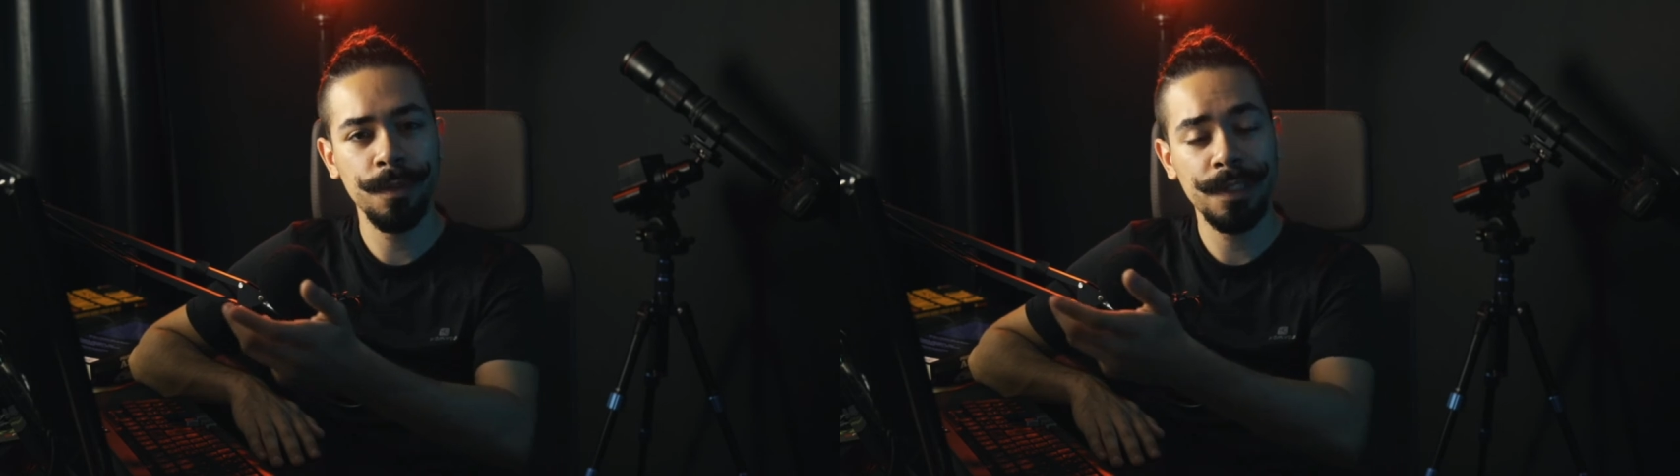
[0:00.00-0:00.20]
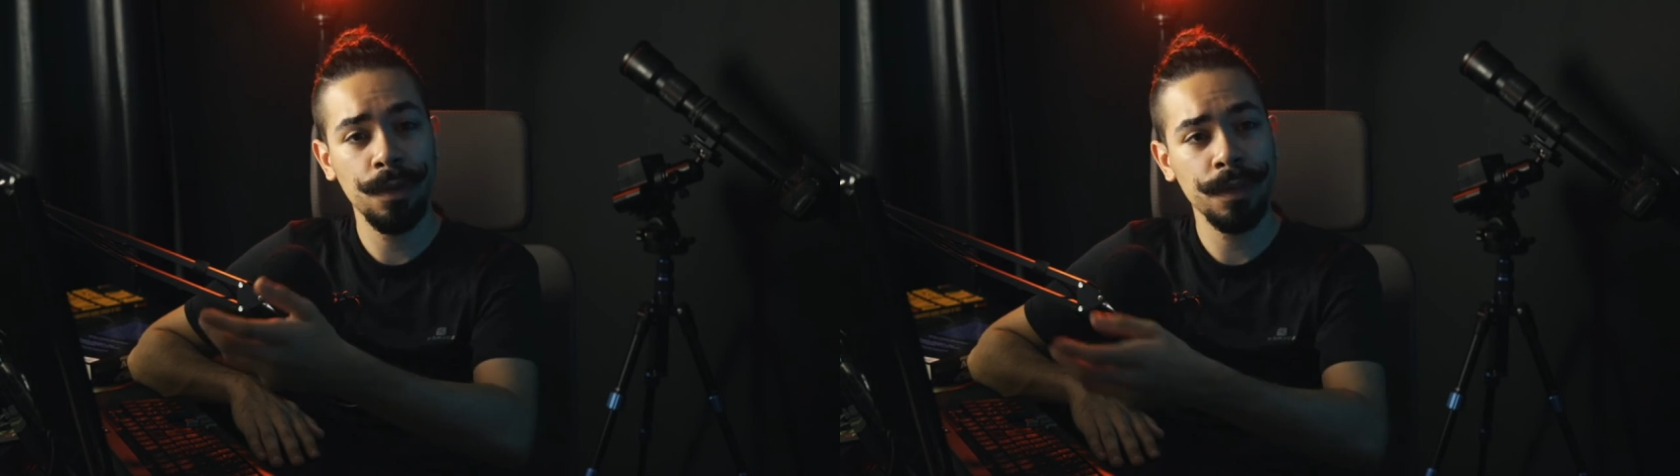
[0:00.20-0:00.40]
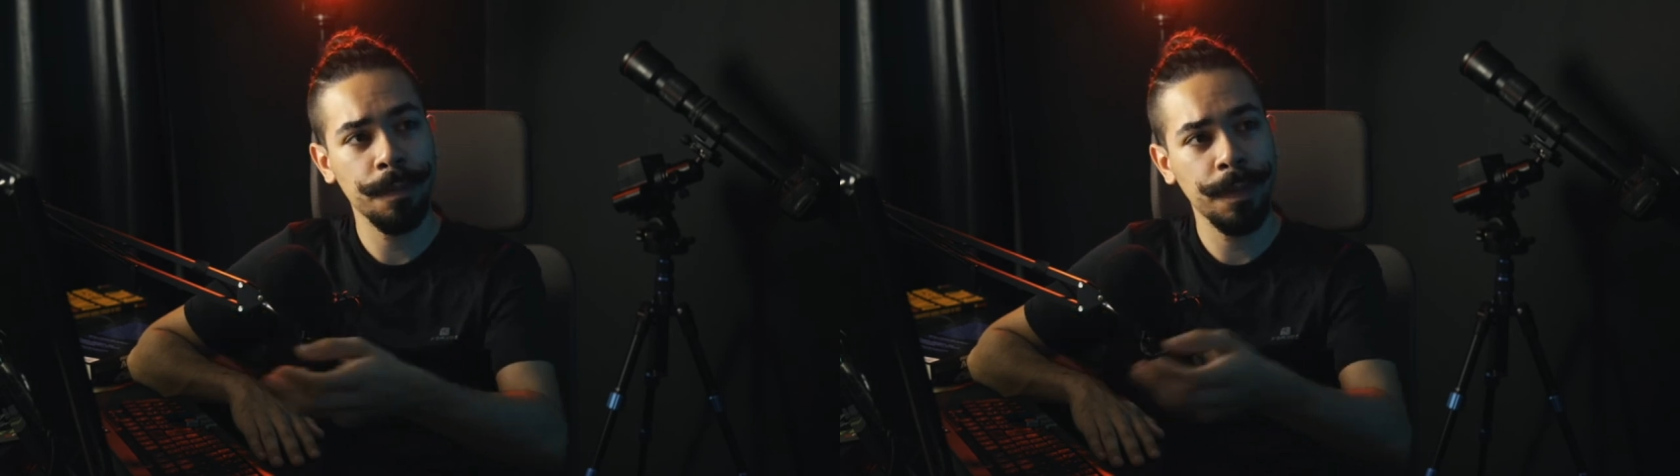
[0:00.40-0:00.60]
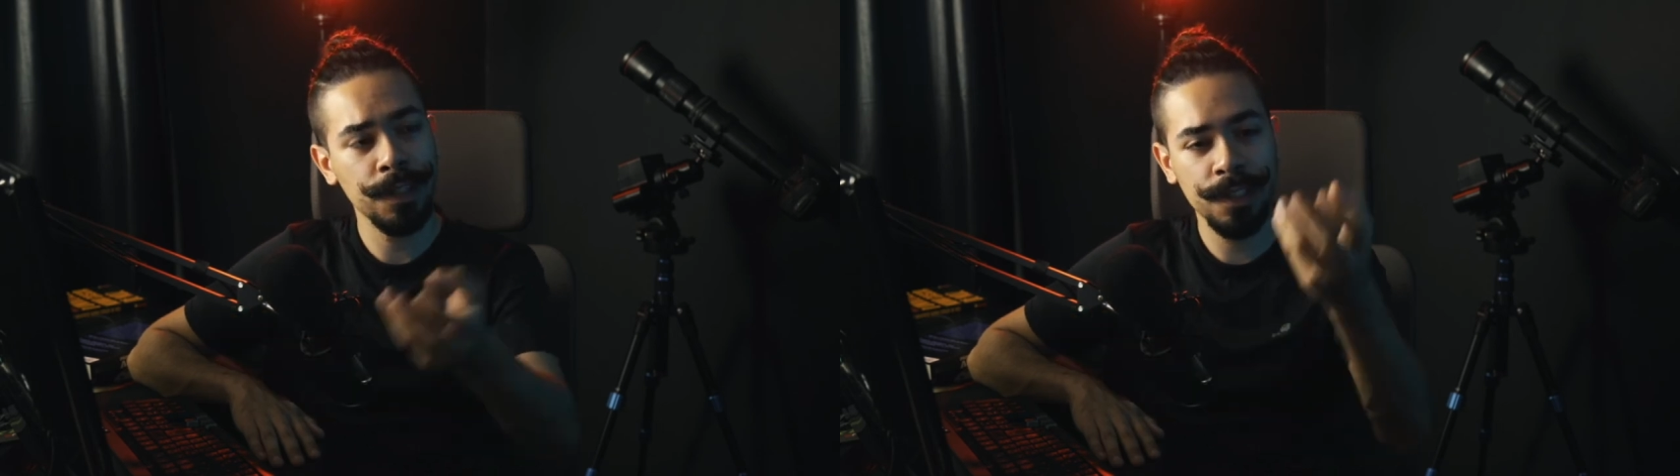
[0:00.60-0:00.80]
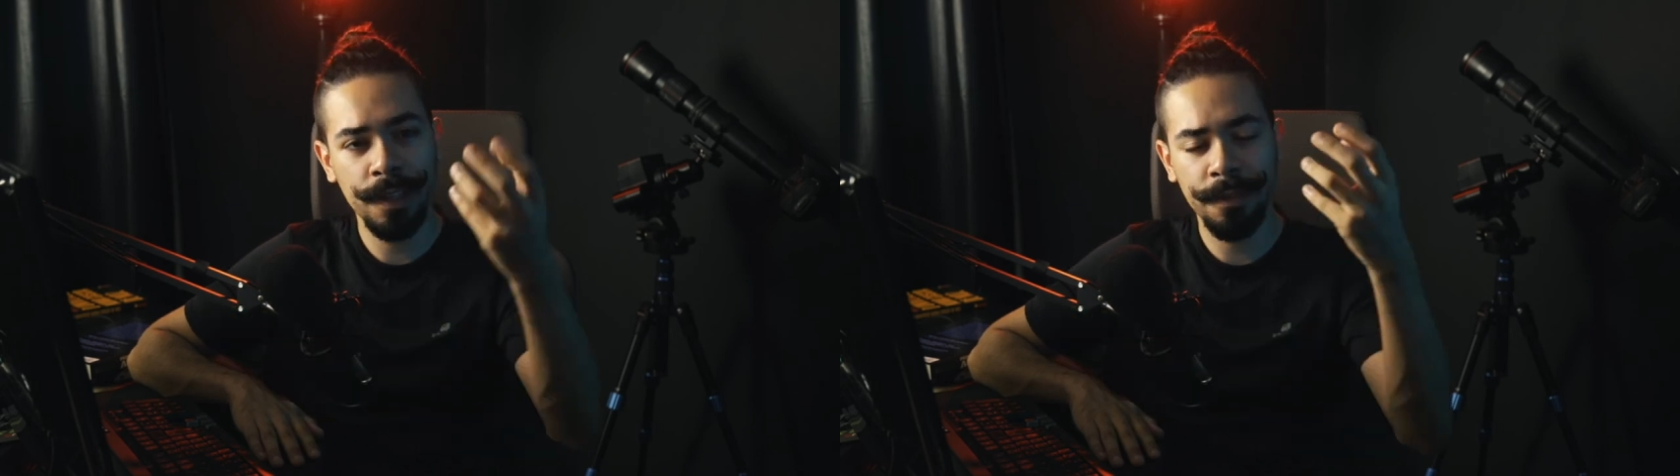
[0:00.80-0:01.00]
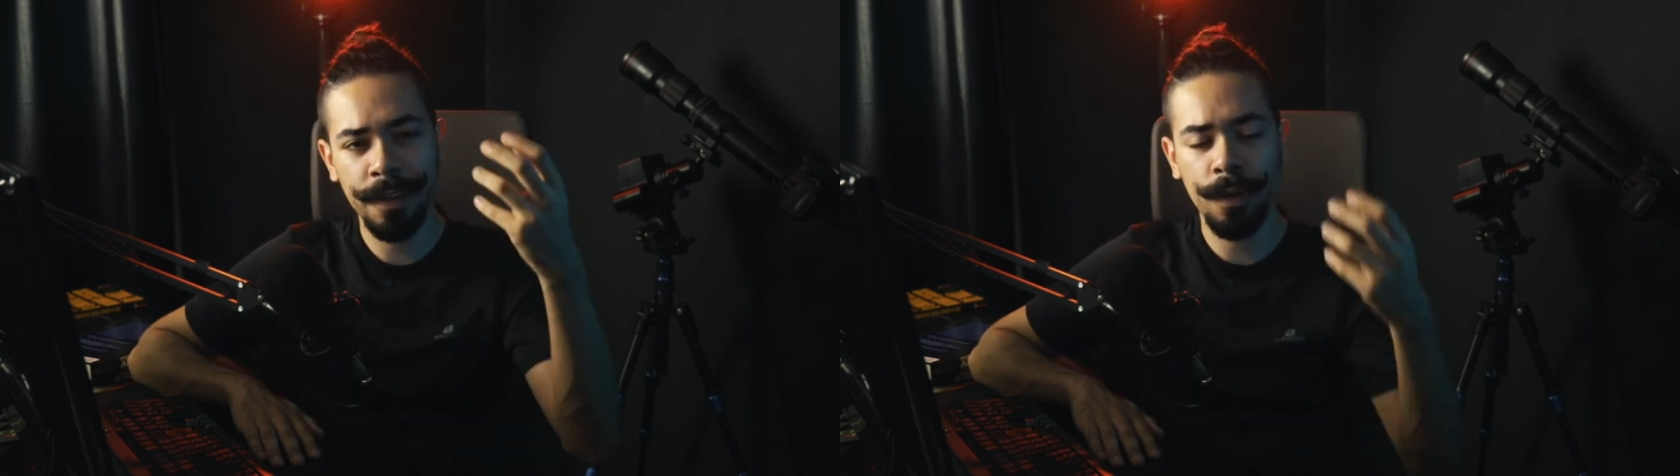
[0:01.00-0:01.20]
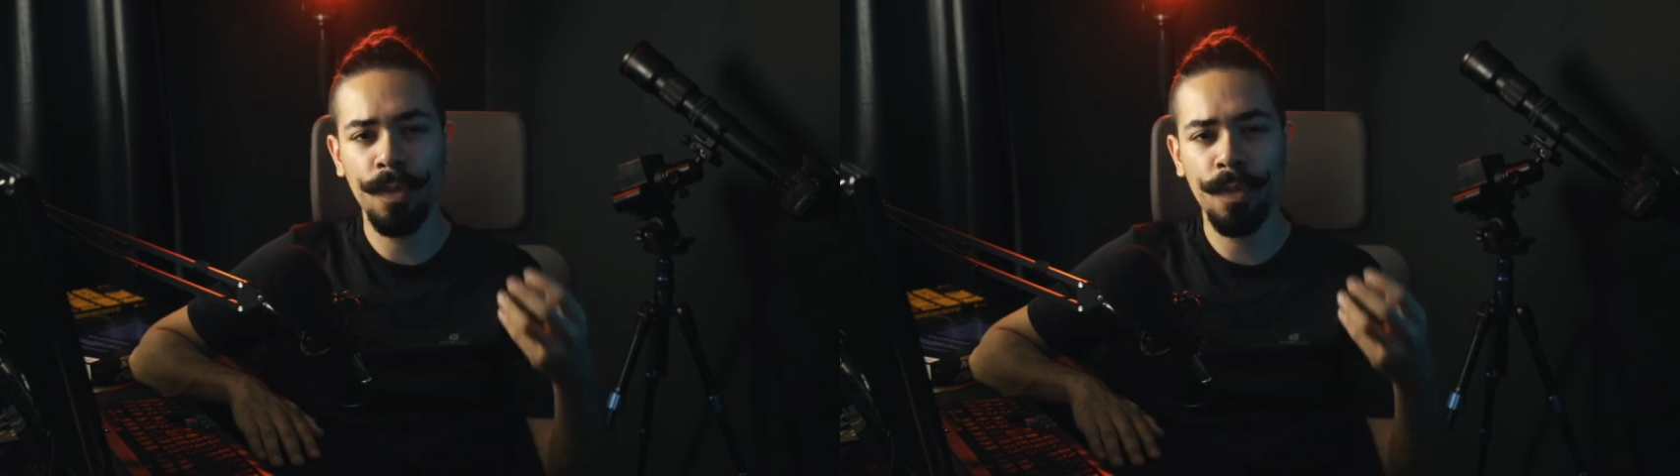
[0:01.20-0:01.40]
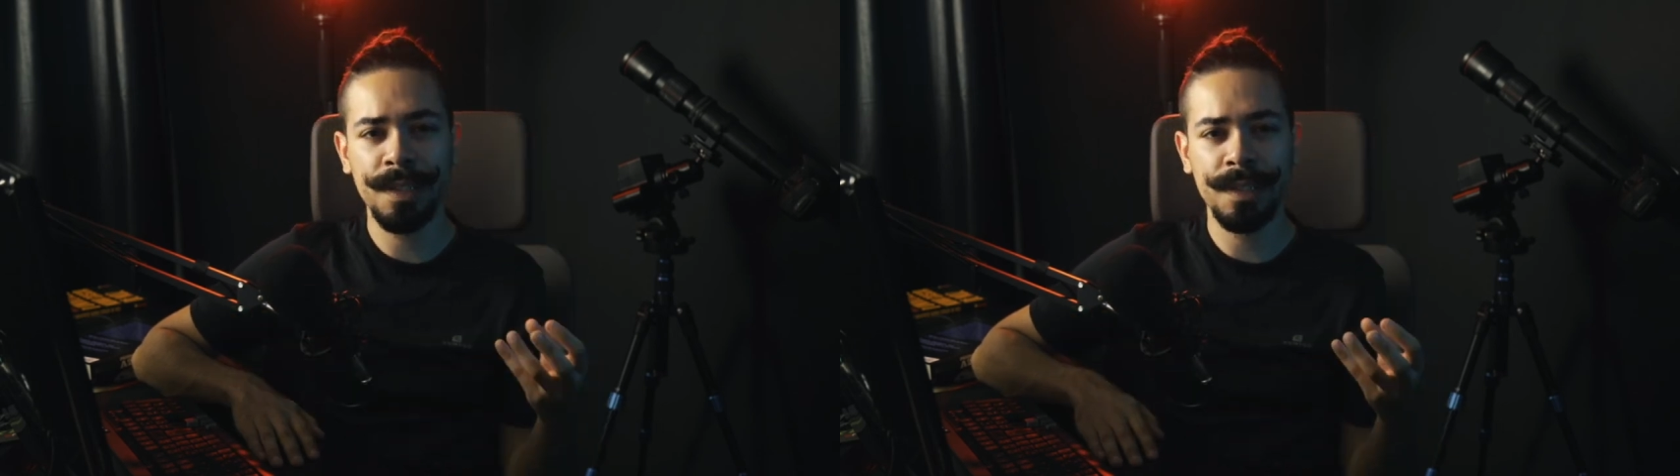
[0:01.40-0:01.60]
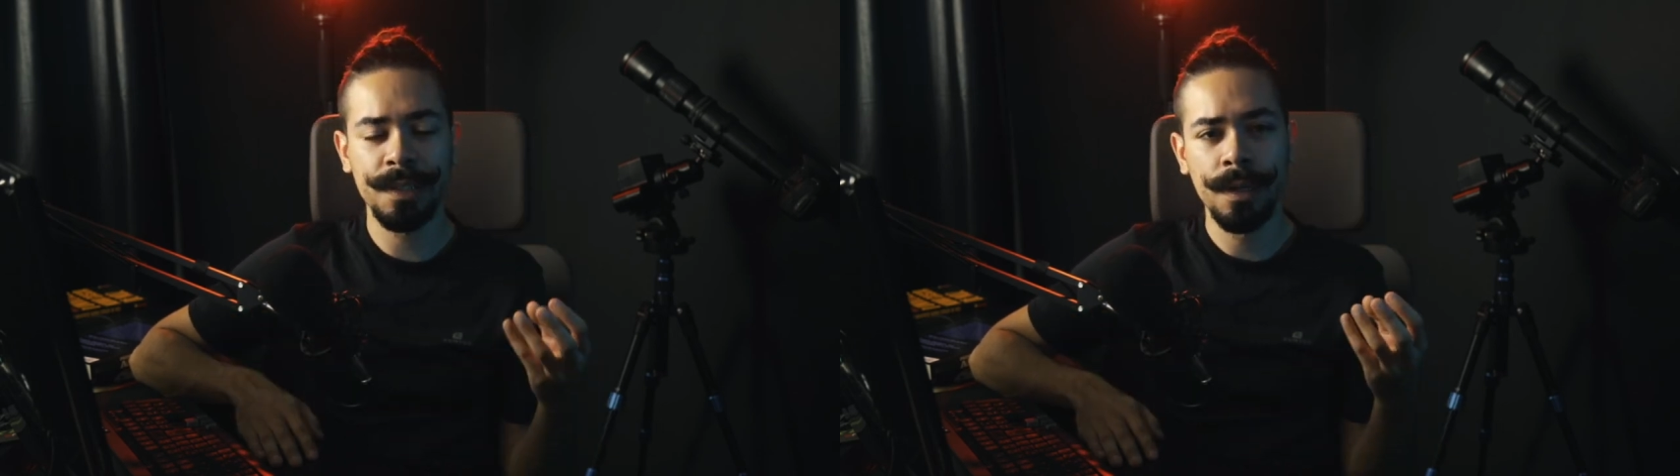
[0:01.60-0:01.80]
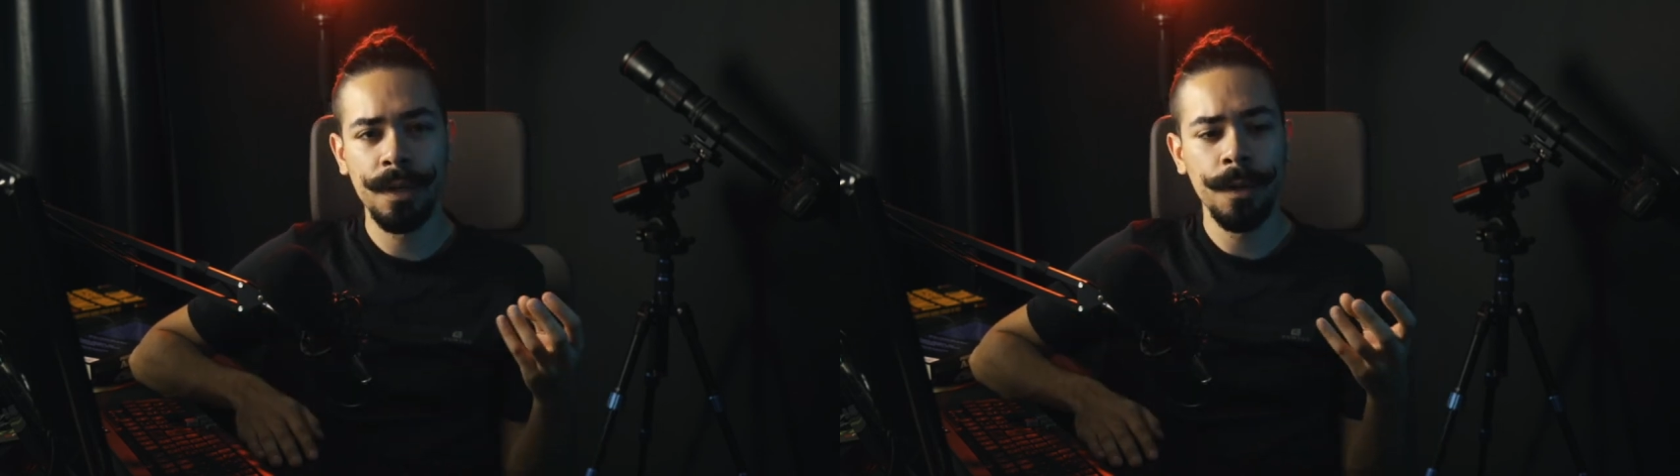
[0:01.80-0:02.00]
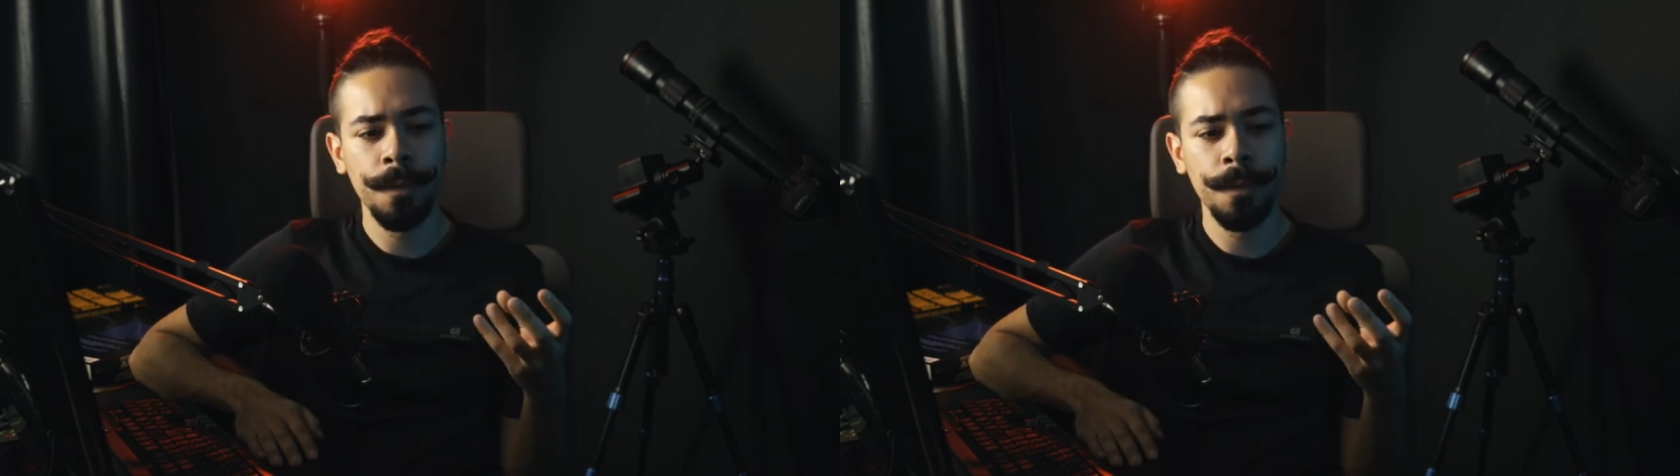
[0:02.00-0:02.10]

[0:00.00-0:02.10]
mas em contrapartida ver algumas